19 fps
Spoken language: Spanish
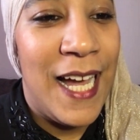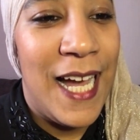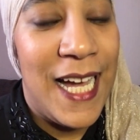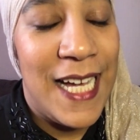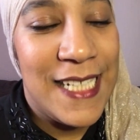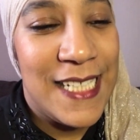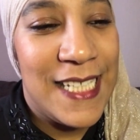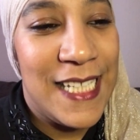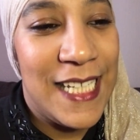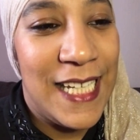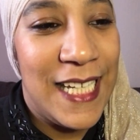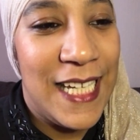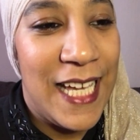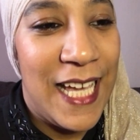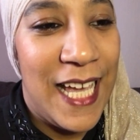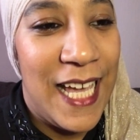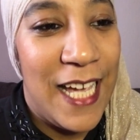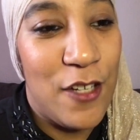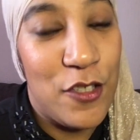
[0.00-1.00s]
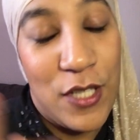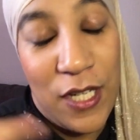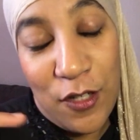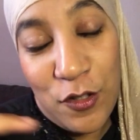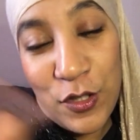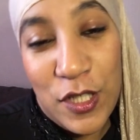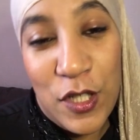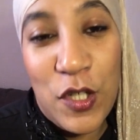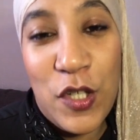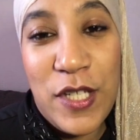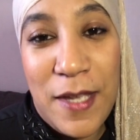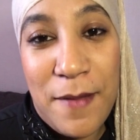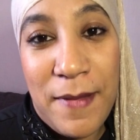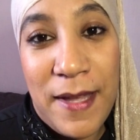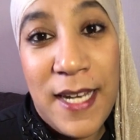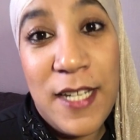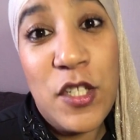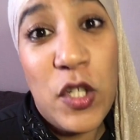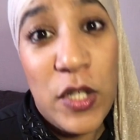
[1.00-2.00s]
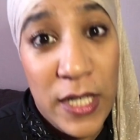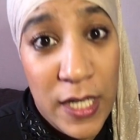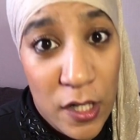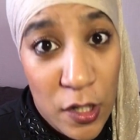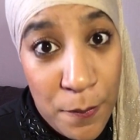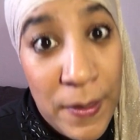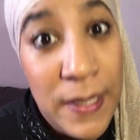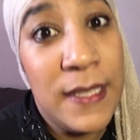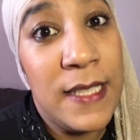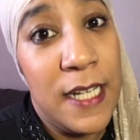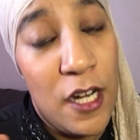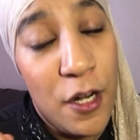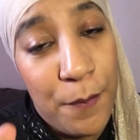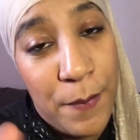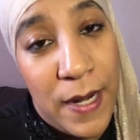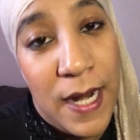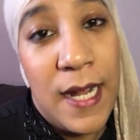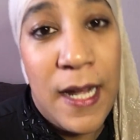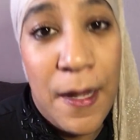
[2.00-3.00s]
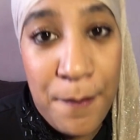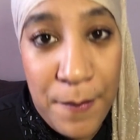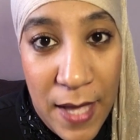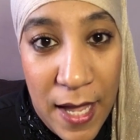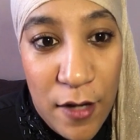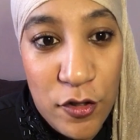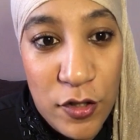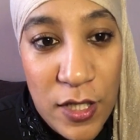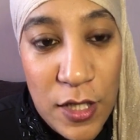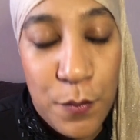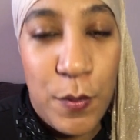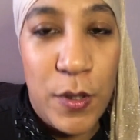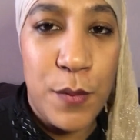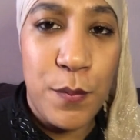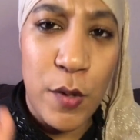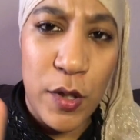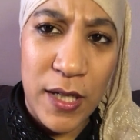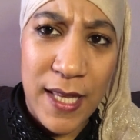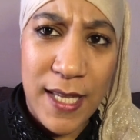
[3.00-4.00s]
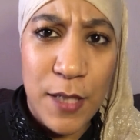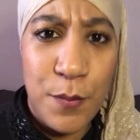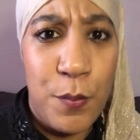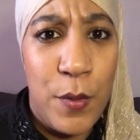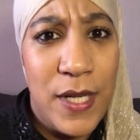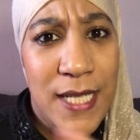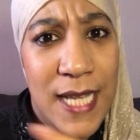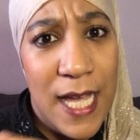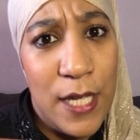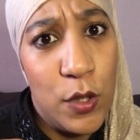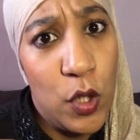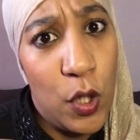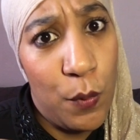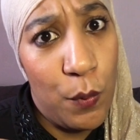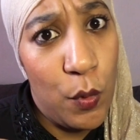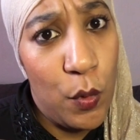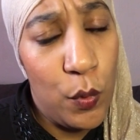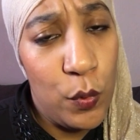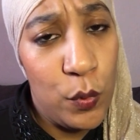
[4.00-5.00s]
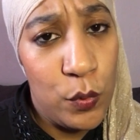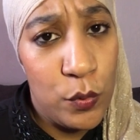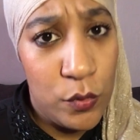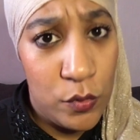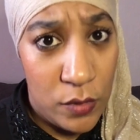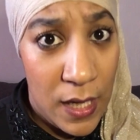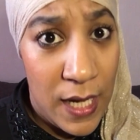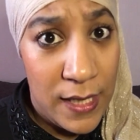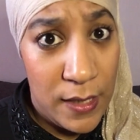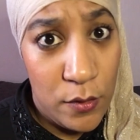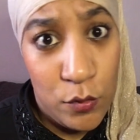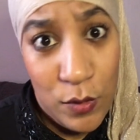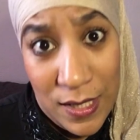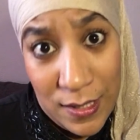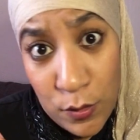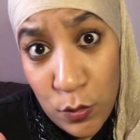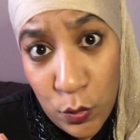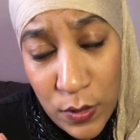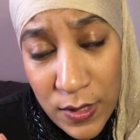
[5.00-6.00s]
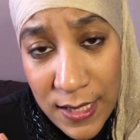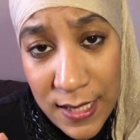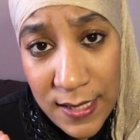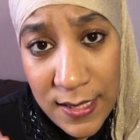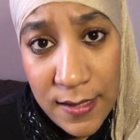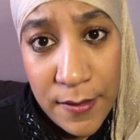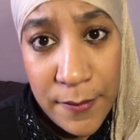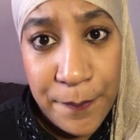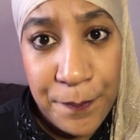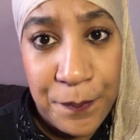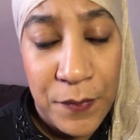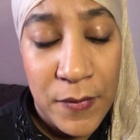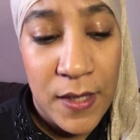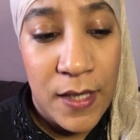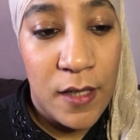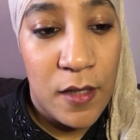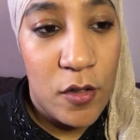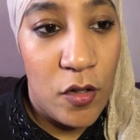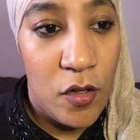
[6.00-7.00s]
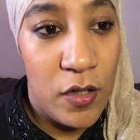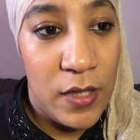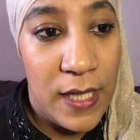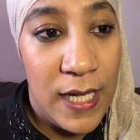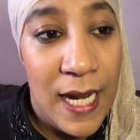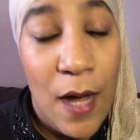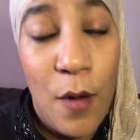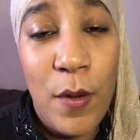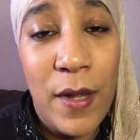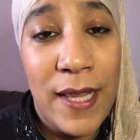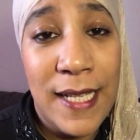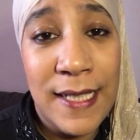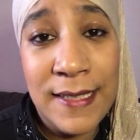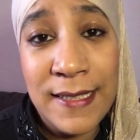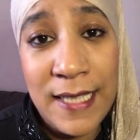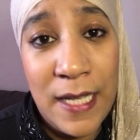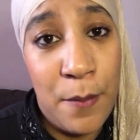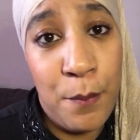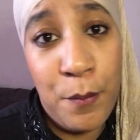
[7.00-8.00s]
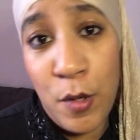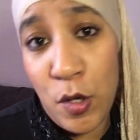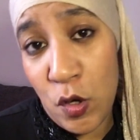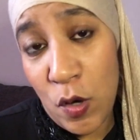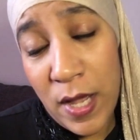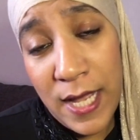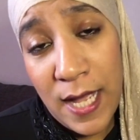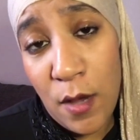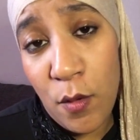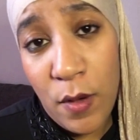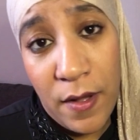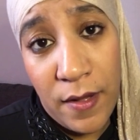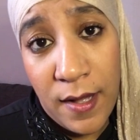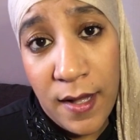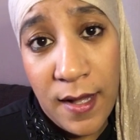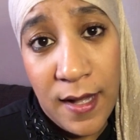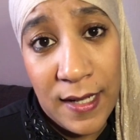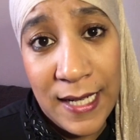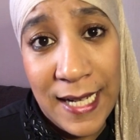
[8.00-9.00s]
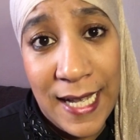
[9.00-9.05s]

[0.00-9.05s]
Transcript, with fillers: Así que os aconsejo llevar eso y ropa interior para cambiaros después, porque después hay como hay unas duchas con el agua del tiempo, no hay agua